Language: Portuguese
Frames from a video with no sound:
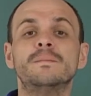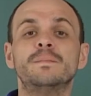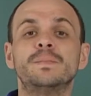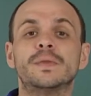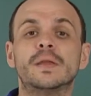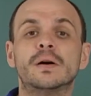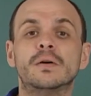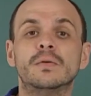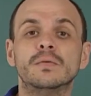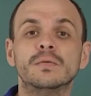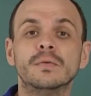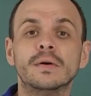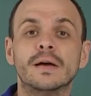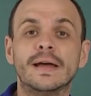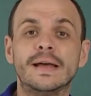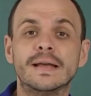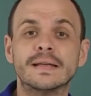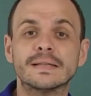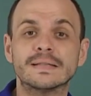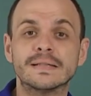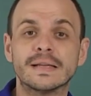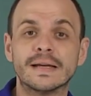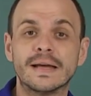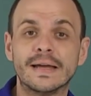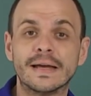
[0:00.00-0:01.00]
Então,
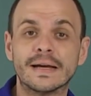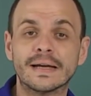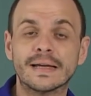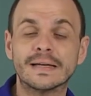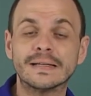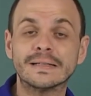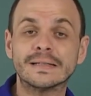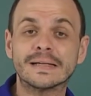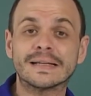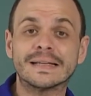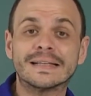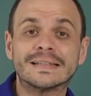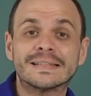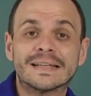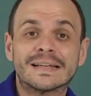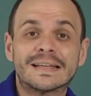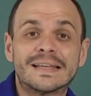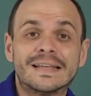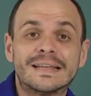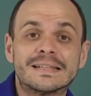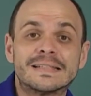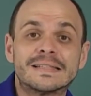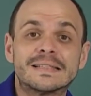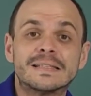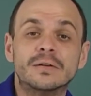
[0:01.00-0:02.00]
essa é a, essa
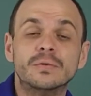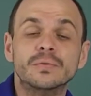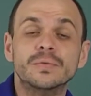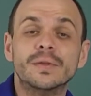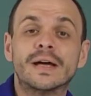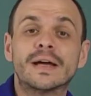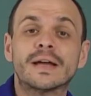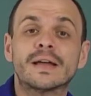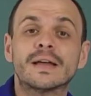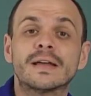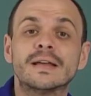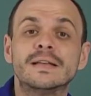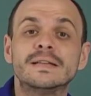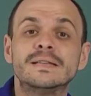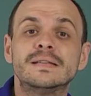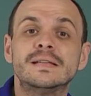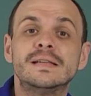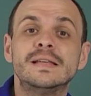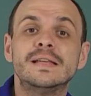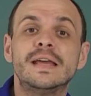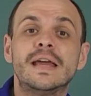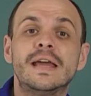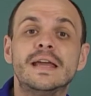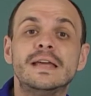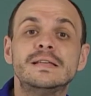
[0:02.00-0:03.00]
questão da
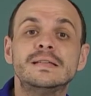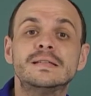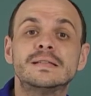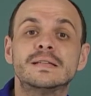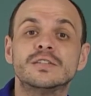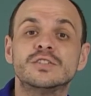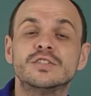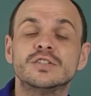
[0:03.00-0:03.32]
resiliência,